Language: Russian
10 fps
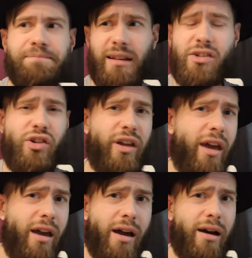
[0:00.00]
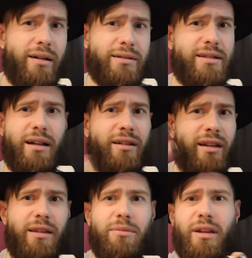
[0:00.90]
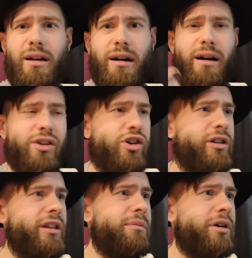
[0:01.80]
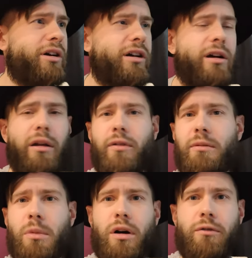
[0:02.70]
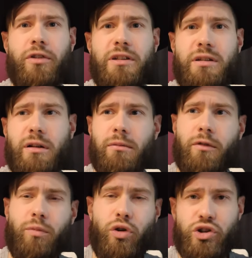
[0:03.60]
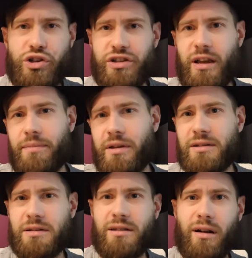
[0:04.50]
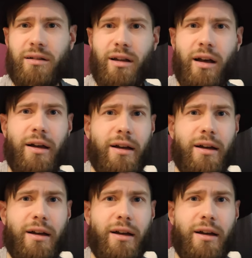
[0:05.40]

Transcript: а точнее стал каким-то очередным кривым высером в большей степени со стороны